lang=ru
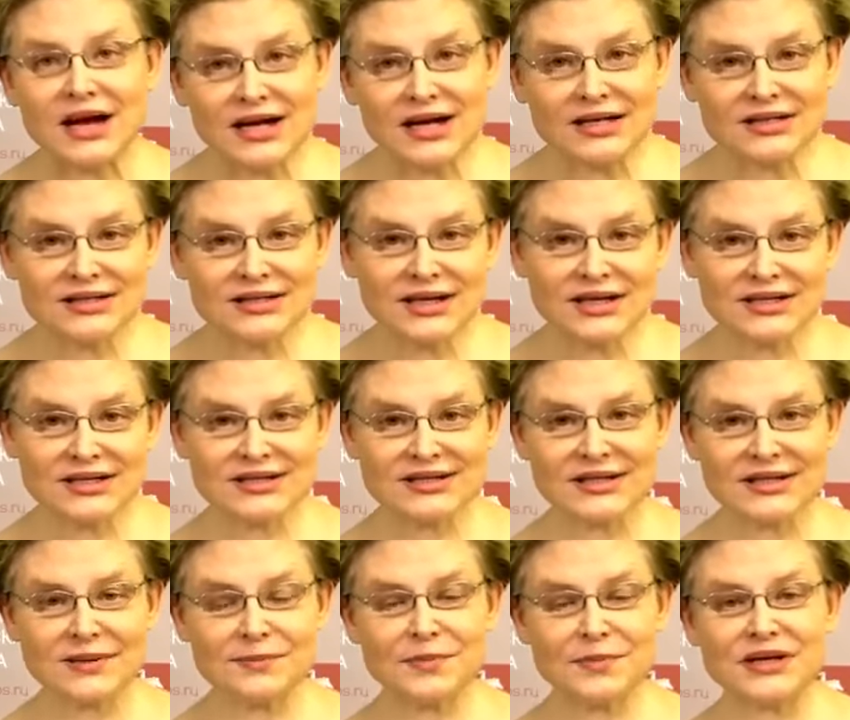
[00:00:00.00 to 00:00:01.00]

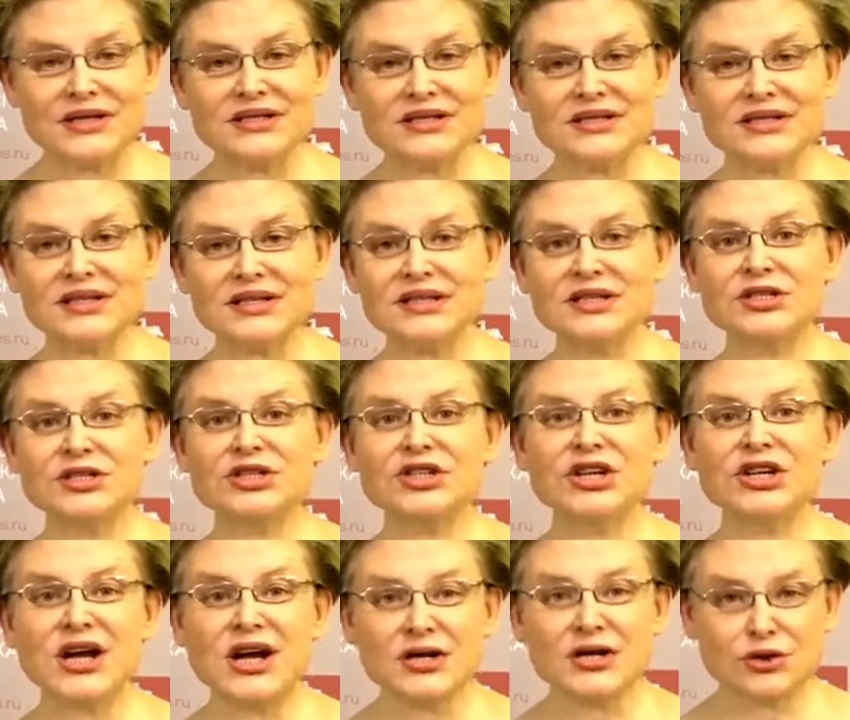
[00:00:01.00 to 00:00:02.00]
оказались на пенсии и
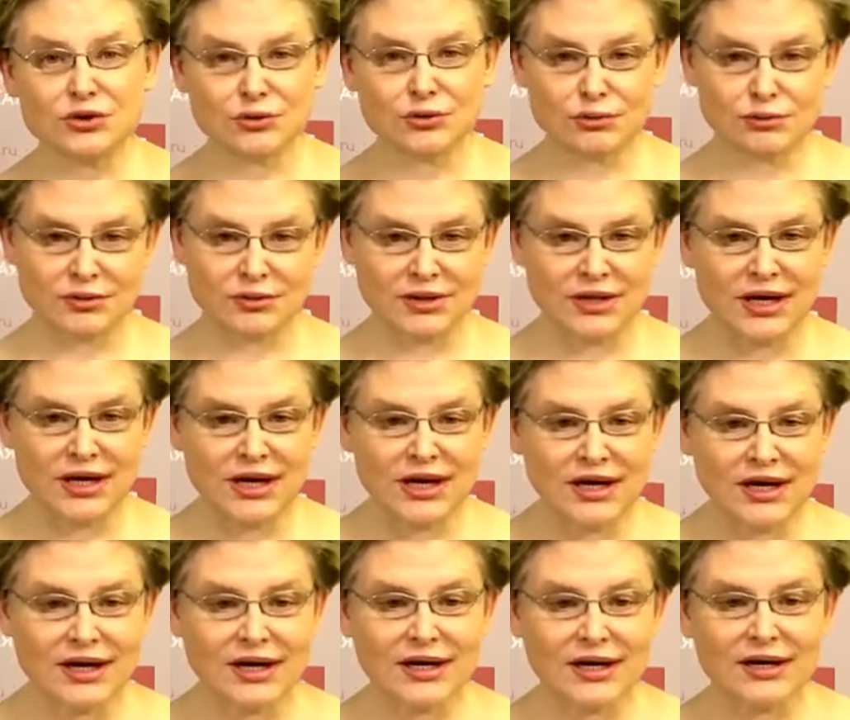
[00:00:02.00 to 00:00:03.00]
жаждут
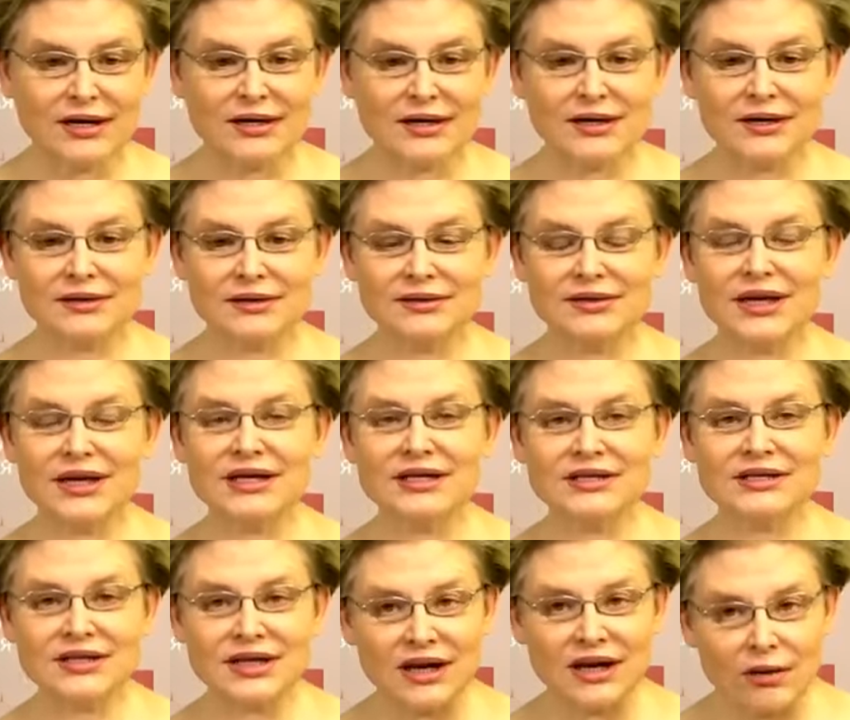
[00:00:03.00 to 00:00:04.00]
э,
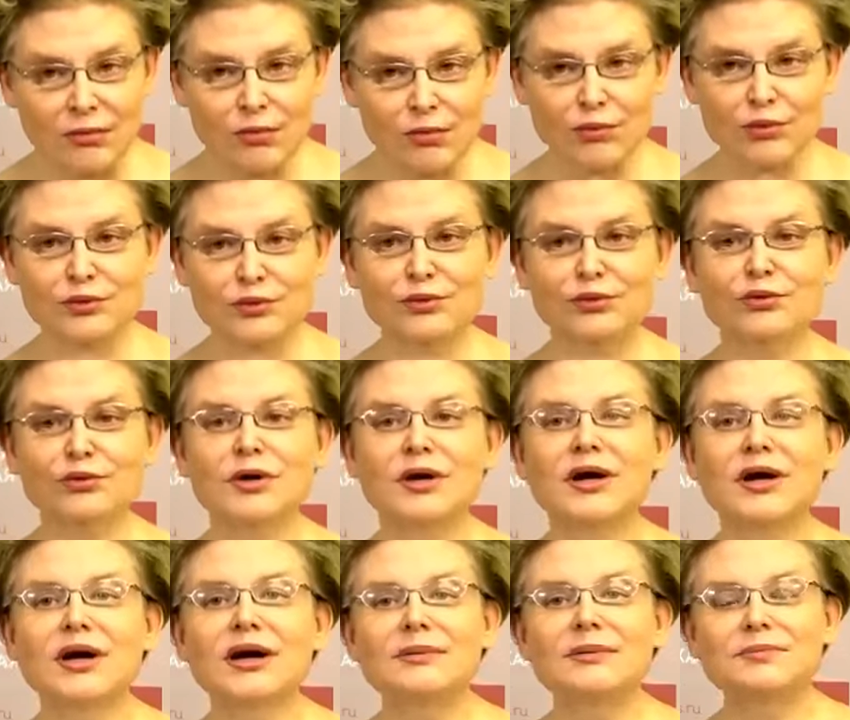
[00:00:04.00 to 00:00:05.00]
найти работу,
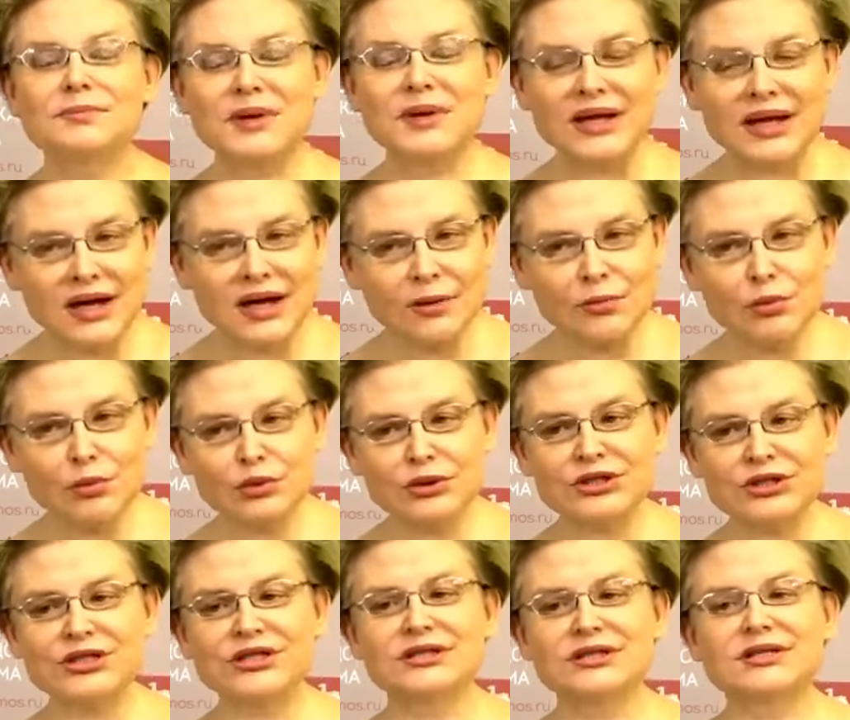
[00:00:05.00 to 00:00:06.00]

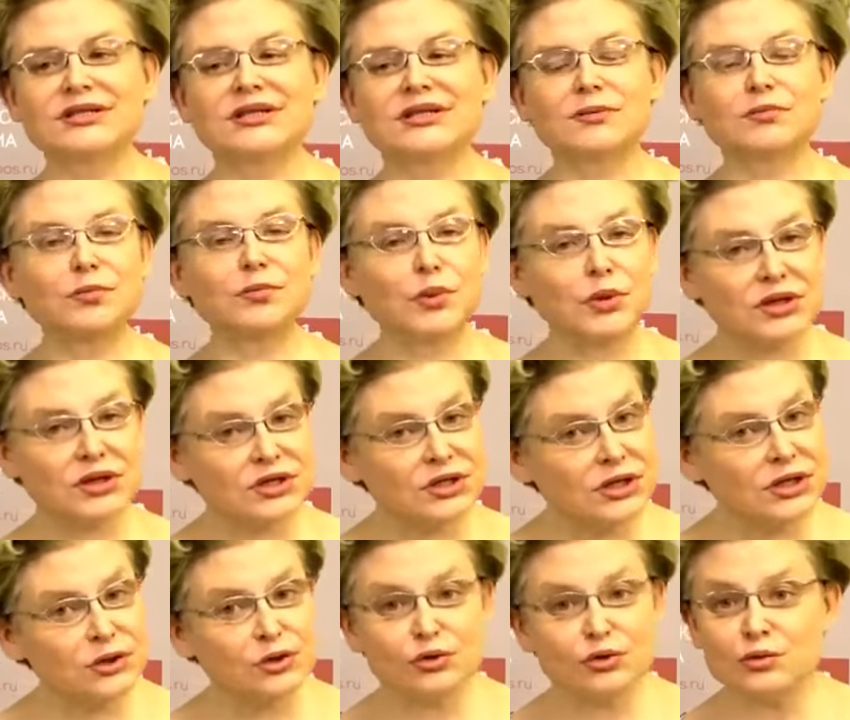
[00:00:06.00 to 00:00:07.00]
переобучиться,
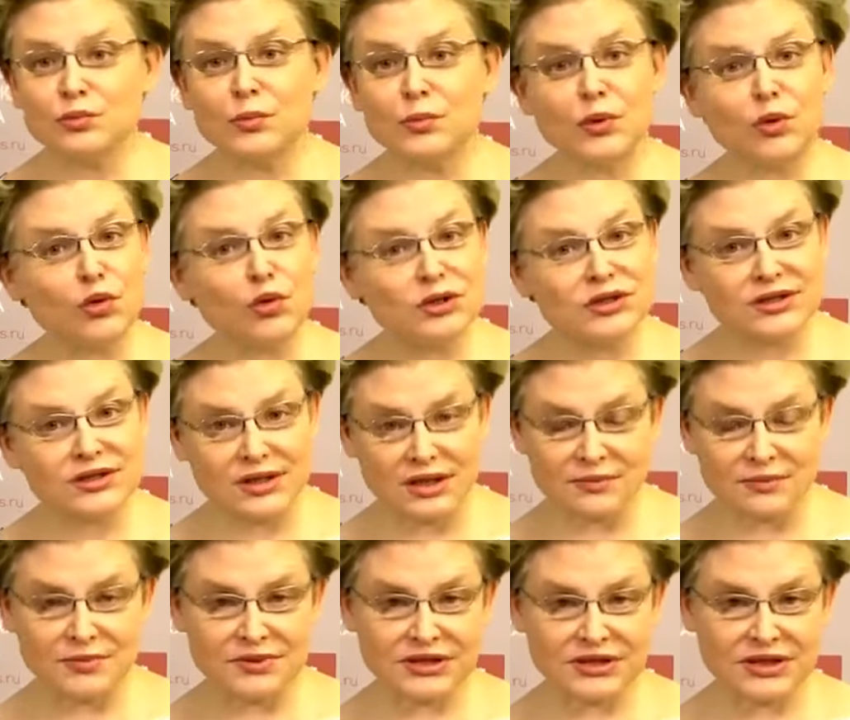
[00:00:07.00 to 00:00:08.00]
жаждут
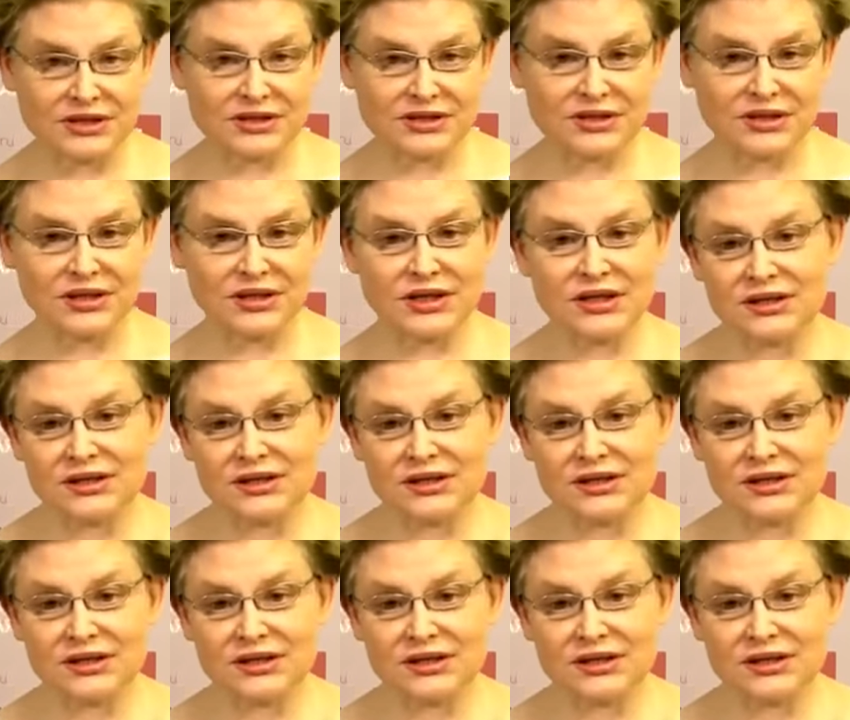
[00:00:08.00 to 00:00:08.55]
просто общаться.